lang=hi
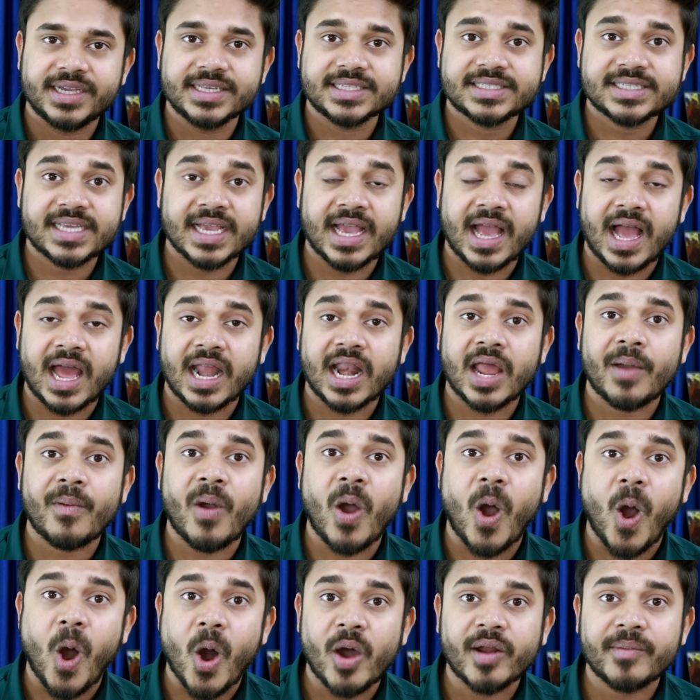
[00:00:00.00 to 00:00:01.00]
इसके
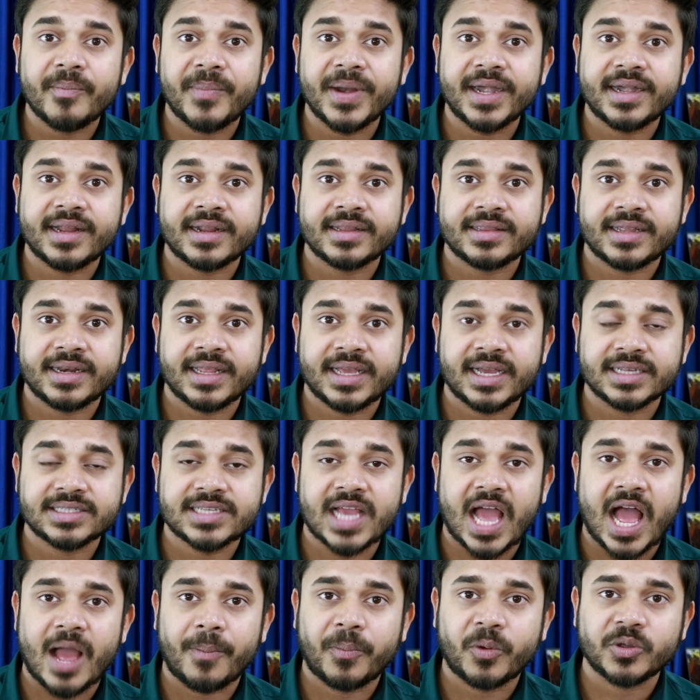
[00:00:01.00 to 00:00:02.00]
अलावा और बेटर तरीका
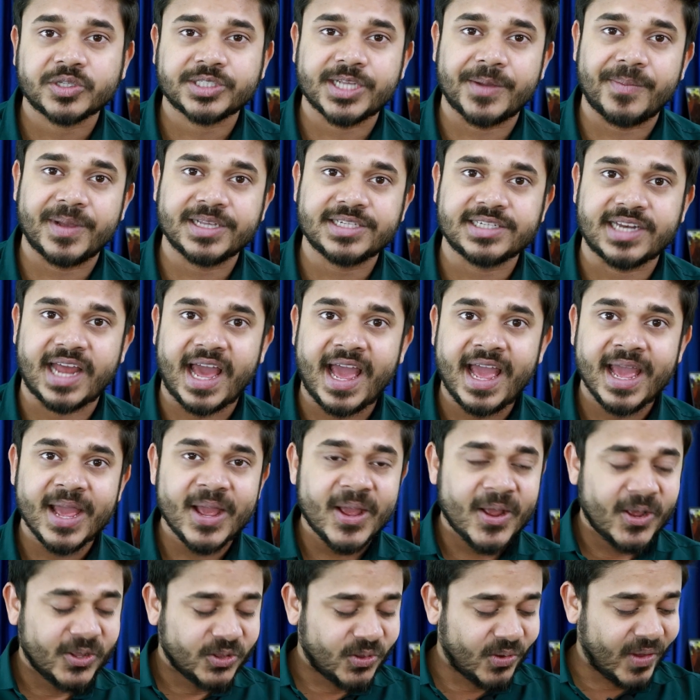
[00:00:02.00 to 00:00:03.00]
से आपको समझना है
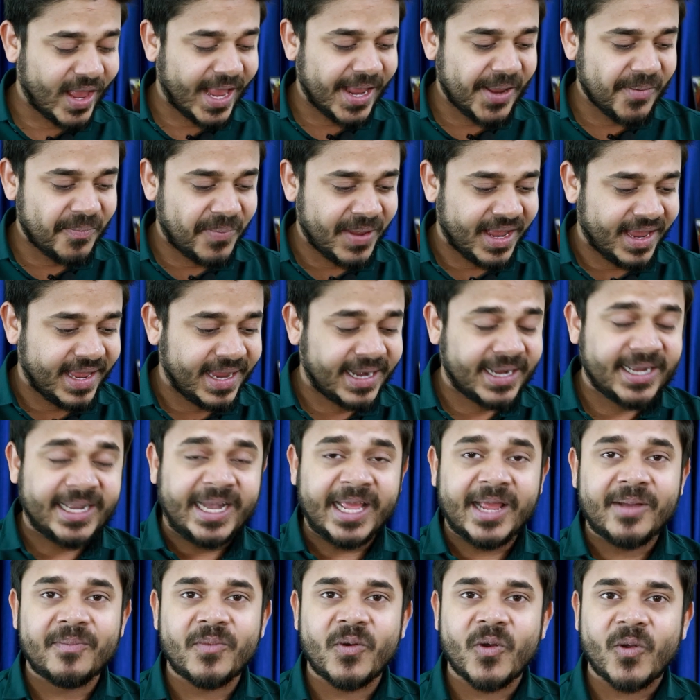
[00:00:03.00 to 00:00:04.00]
तो यहीं पे एक
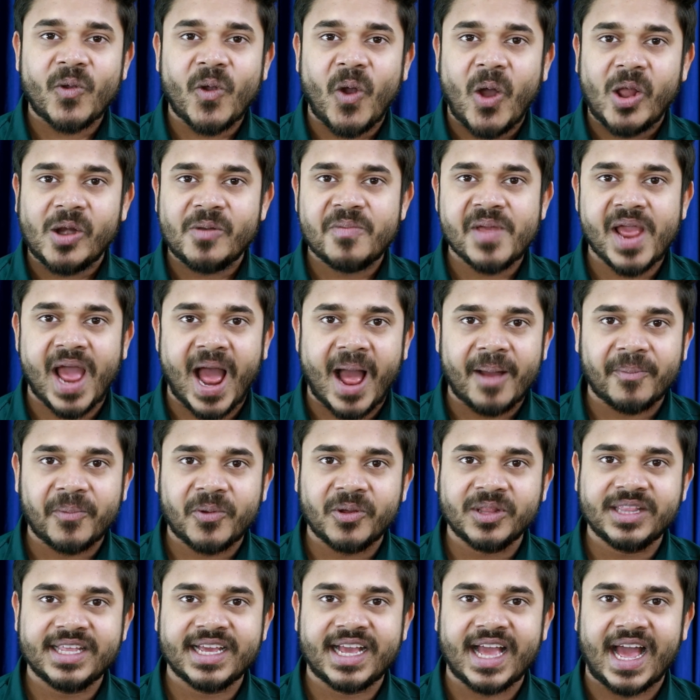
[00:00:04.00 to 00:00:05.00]
डेमो कॉल भी
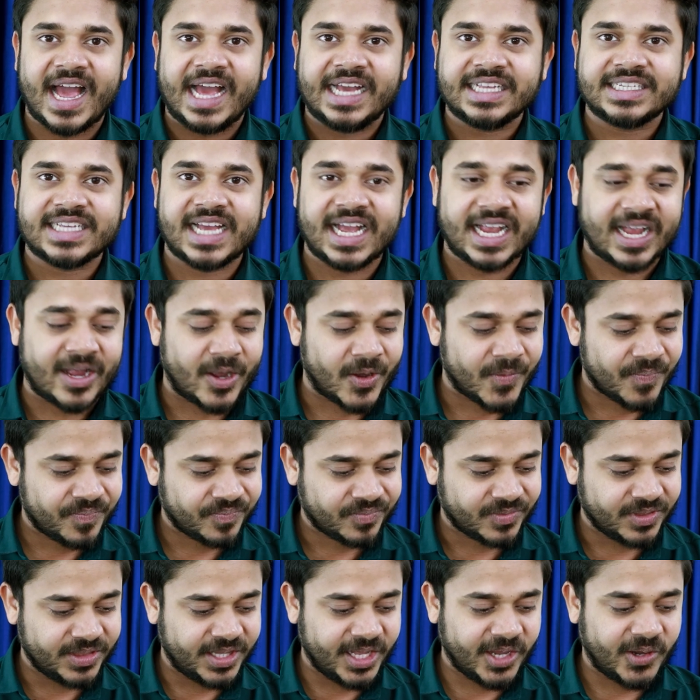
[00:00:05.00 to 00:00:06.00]
आपको दिखाया जाएगा
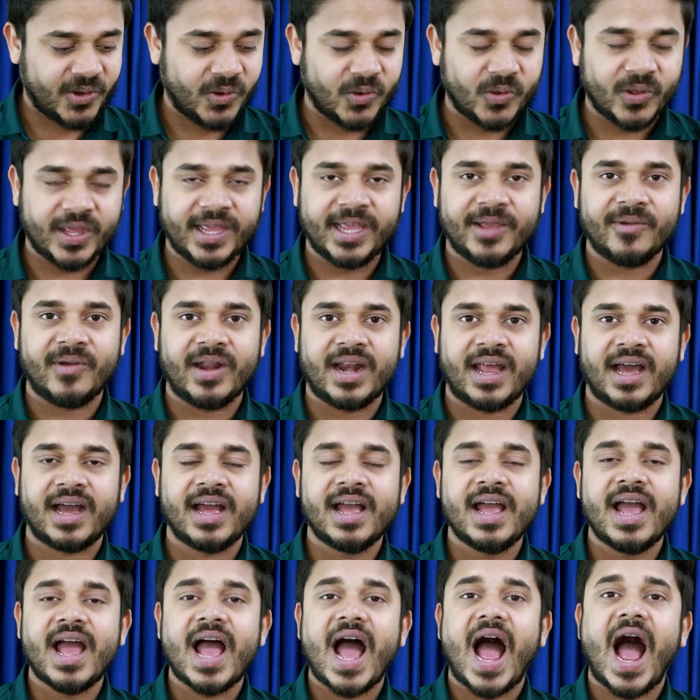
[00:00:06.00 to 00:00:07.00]
देख लो ए वाला
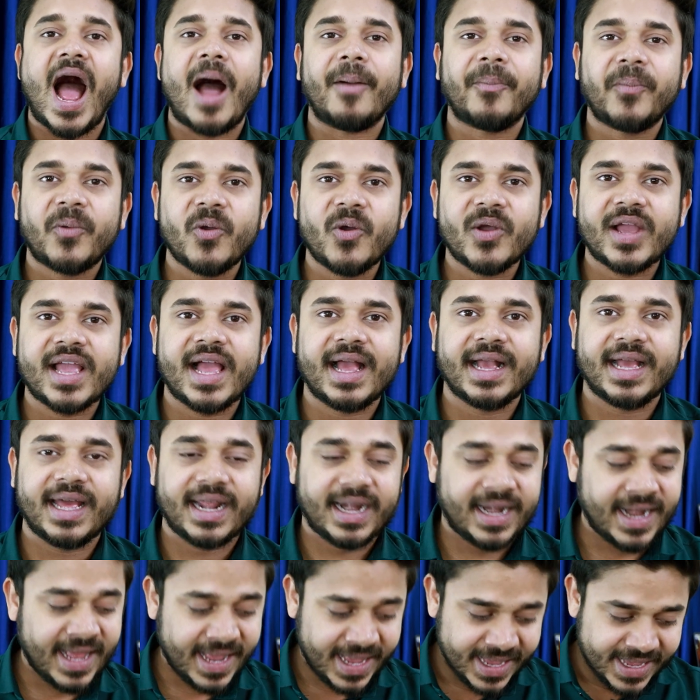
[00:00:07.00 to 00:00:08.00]
आपको क्या
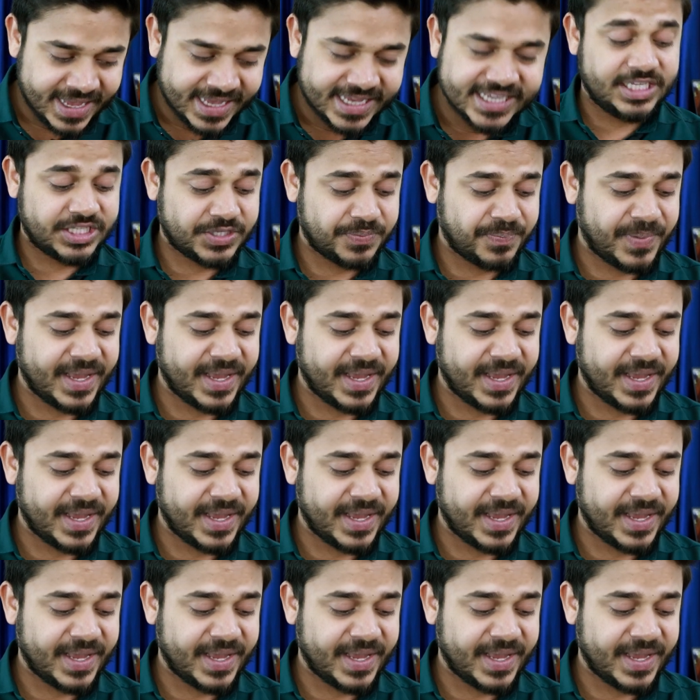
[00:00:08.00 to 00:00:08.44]
करना है इस